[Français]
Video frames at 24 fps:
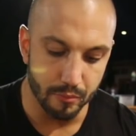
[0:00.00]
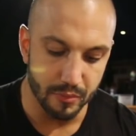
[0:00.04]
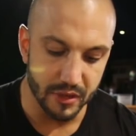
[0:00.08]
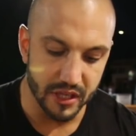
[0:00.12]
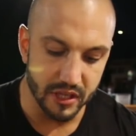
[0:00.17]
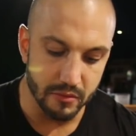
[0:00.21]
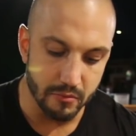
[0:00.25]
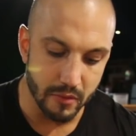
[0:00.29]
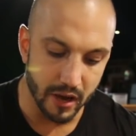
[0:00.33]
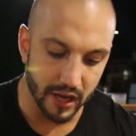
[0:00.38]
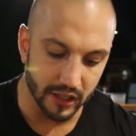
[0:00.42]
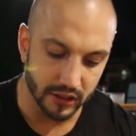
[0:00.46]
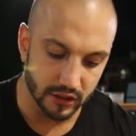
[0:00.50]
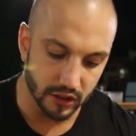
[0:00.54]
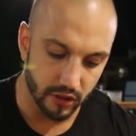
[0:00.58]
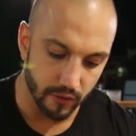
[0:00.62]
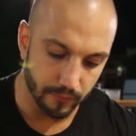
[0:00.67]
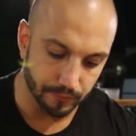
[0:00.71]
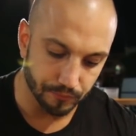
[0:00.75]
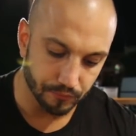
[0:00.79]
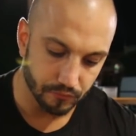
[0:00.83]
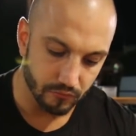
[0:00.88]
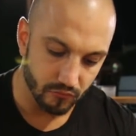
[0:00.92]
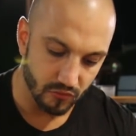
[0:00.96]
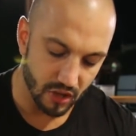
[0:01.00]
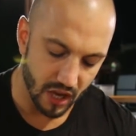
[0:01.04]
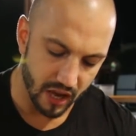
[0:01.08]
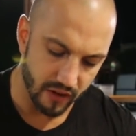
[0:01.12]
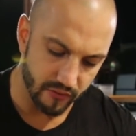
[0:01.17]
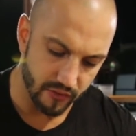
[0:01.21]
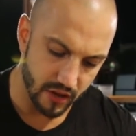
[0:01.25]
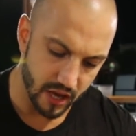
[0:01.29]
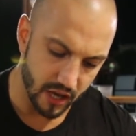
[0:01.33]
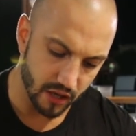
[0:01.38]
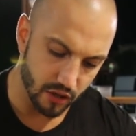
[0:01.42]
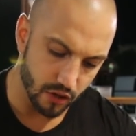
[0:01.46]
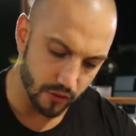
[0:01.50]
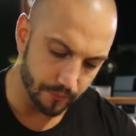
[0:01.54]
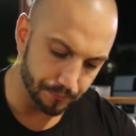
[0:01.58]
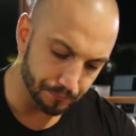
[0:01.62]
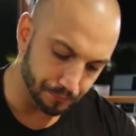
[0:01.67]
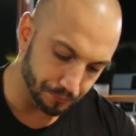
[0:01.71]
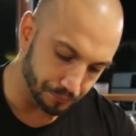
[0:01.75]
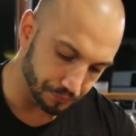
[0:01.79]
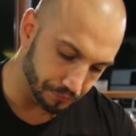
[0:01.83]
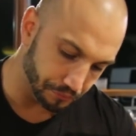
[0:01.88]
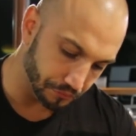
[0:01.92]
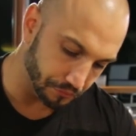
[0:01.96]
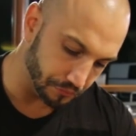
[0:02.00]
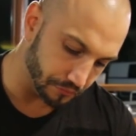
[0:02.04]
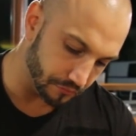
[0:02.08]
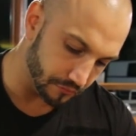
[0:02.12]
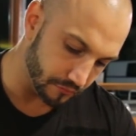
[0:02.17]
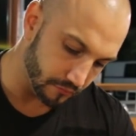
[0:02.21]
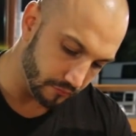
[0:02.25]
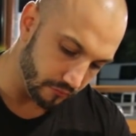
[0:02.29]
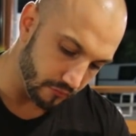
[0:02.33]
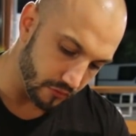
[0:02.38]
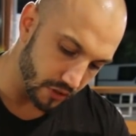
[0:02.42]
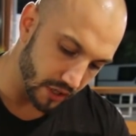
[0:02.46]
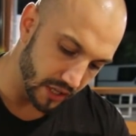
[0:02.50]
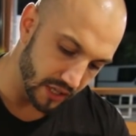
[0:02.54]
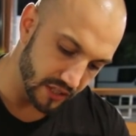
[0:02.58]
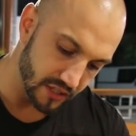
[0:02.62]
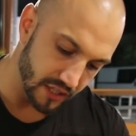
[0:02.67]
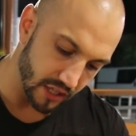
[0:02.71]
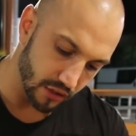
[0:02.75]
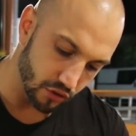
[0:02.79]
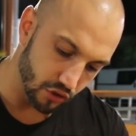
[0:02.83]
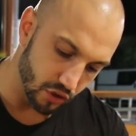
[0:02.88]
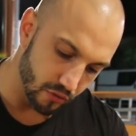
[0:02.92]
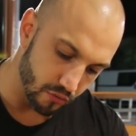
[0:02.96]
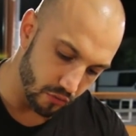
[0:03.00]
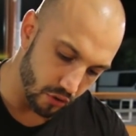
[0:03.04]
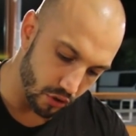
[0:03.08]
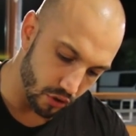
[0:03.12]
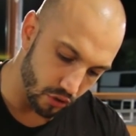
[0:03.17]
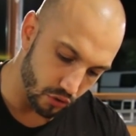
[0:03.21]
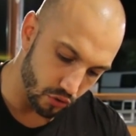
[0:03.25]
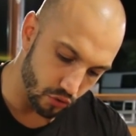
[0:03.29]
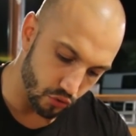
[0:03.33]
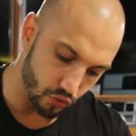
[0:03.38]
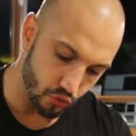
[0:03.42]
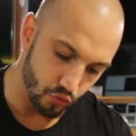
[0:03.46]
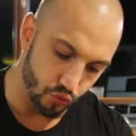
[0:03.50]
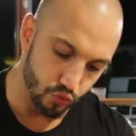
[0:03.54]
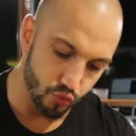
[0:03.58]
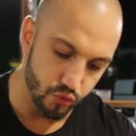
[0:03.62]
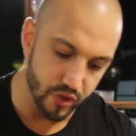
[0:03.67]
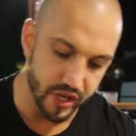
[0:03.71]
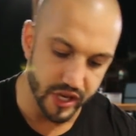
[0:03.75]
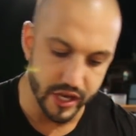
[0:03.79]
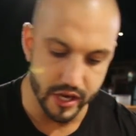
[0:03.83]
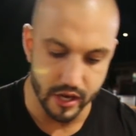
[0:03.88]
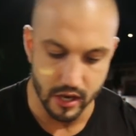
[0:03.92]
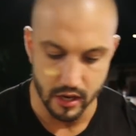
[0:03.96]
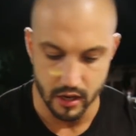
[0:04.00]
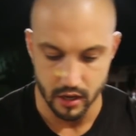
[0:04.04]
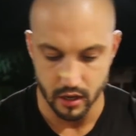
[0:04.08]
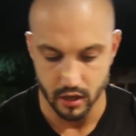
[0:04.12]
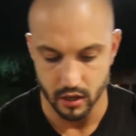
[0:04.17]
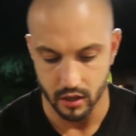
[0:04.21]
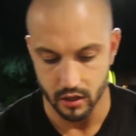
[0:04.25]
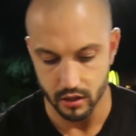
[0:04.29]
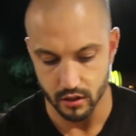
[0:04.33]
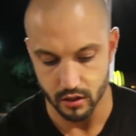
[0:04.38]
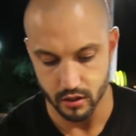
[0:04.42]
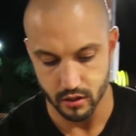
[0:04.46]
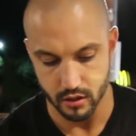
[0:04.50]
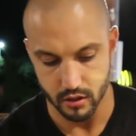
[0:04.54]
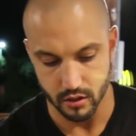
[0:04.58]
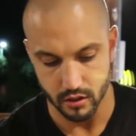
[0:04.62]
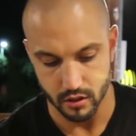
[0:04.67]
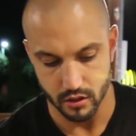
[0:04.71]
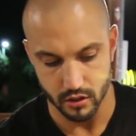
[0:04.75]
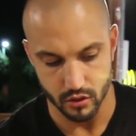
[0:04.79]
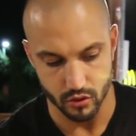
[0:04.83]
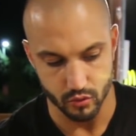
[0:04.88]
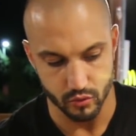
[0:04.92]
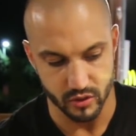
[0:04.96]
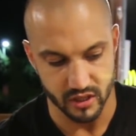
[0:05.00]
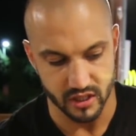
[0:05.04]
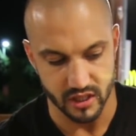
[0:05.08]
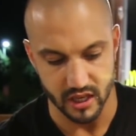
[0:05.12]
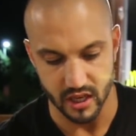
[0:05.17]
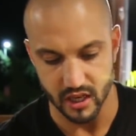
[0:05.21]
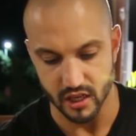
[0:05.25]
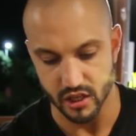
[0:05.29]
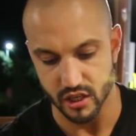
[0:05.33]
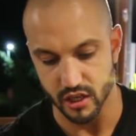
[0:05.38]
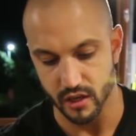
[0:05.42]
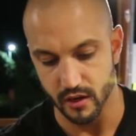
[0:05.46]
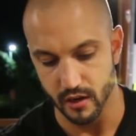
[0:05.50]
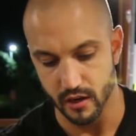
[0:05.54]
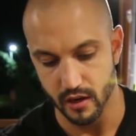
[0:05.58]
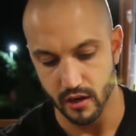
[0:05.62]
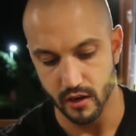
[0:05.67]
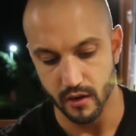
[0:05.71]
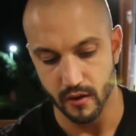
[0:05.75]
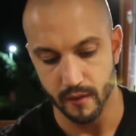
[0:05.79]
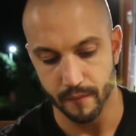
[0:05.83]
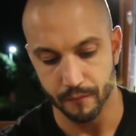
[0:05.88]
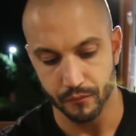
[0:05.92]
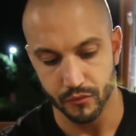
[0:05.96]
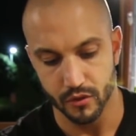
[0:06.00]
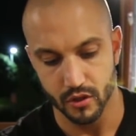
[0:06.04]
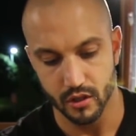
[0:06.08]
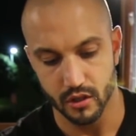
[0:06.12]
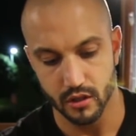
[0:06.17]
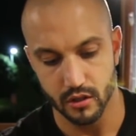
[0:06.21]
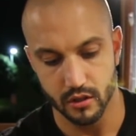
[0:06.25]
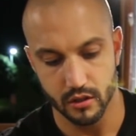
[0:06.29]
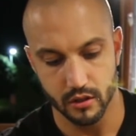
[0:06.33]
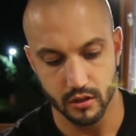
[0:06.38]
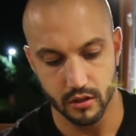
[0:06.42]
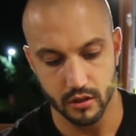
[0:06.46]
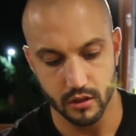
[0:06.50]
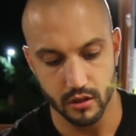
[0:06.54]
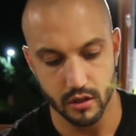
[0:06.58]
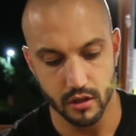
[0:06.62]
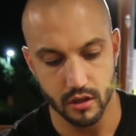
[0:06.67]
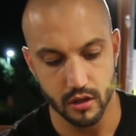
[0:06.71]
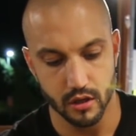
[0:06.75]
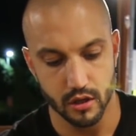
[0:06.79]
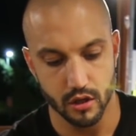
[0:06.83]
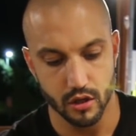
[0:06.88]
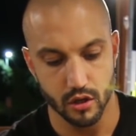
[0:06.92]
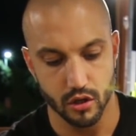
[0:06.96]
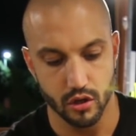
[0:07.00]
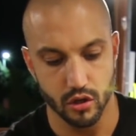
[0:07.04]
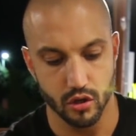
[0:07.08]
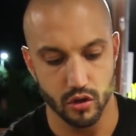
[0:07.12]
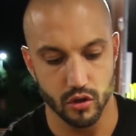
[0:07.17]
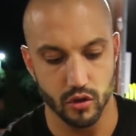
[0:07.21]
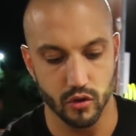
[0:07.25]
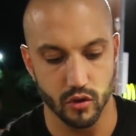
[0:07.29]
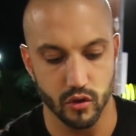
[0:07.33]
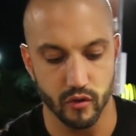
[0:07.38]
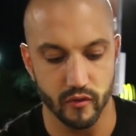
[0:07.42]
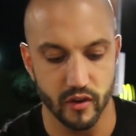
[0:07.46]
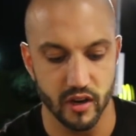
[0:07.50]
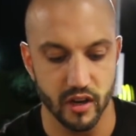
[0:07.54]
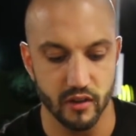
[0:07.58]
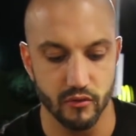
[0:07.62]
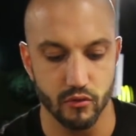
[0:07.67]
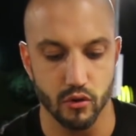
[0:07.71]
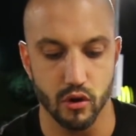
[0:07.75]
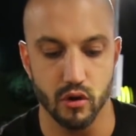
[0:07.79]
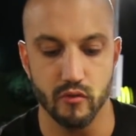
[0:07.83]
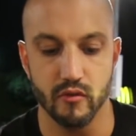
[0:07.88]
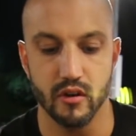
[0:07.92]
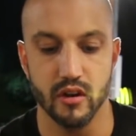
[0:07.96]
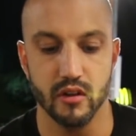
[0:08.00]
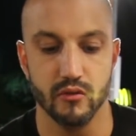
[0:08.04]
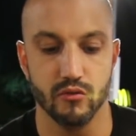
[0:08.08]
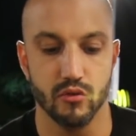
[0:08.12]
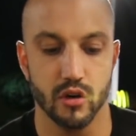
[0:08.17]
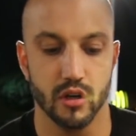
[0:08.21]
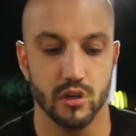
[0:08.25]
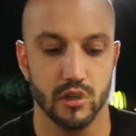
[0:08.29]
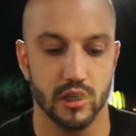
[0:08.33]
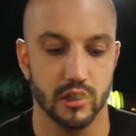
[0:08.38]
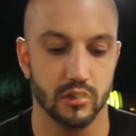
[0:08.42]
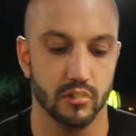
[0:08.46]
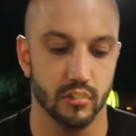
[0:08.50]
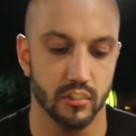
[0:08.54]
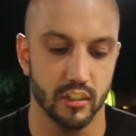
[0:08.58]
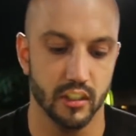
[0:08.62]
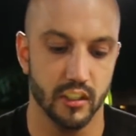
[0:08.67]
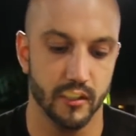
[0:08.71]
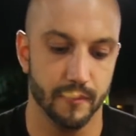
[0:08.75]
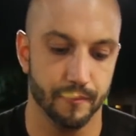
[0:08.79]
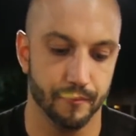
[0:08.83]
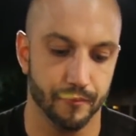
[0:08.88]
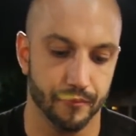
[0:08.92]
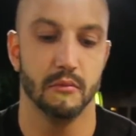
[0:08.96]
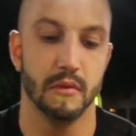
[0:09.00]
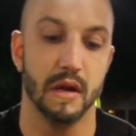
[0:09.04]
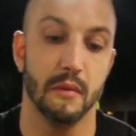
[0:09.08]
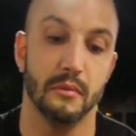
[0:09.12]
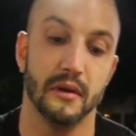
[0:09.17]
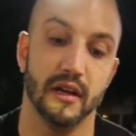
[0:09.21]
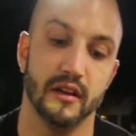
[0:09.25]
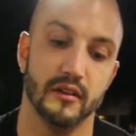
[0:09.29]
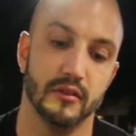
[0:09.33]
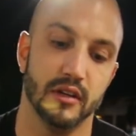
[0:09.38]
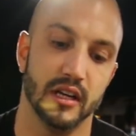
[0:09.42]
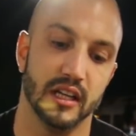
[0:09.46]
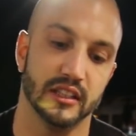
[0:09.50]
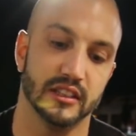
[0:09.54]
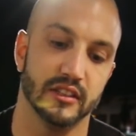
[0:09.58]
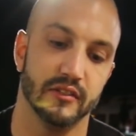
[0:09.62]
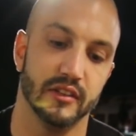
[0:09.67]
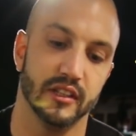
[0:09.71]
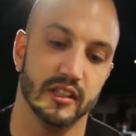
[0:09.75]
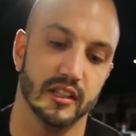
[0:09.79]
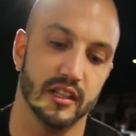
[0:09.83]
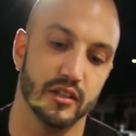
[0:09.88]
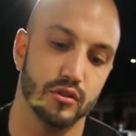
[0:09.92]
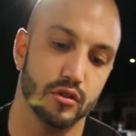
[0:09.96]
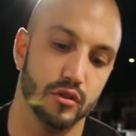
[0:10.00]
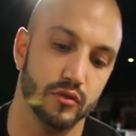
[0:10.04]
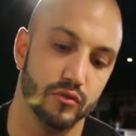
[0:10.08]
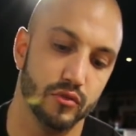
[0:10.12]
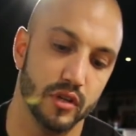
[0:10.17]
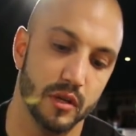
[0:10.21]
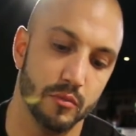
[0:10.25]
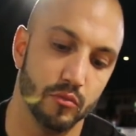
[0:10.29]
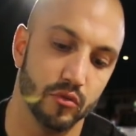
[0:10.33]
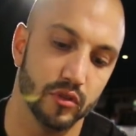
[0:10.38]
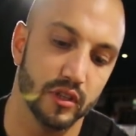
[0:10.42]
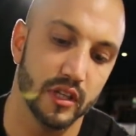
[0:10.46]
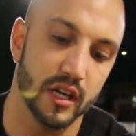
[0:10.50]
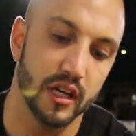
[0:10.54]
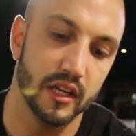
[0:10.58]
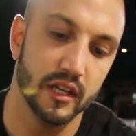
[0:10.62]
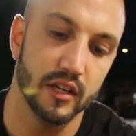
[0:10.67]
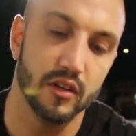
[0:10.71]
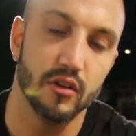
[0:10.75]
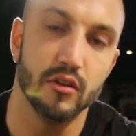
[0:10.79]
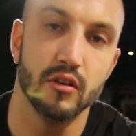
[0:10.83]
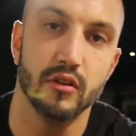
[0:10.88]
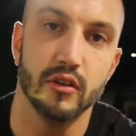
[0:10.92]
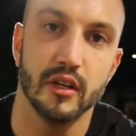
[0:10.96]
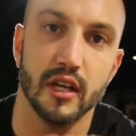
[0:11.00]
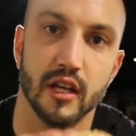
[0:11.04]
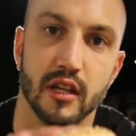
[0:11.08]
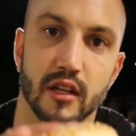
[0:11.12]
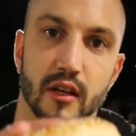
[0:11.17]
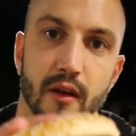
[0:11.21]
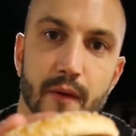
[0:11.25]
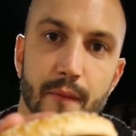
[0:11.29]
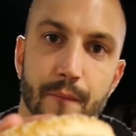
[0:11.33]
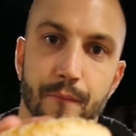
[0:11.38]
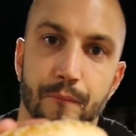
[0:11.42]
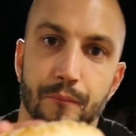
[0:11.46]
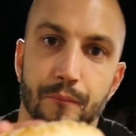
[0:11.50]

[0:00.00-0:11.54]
Big Mac avec exactement 8, euh, 8 steaks hachés. Est-ce qu'on voir à l'écran On va les voir, on va les voir. Attendez. Après, voilà, ça va être très dur de vous les montrer à l'écran. Regardez.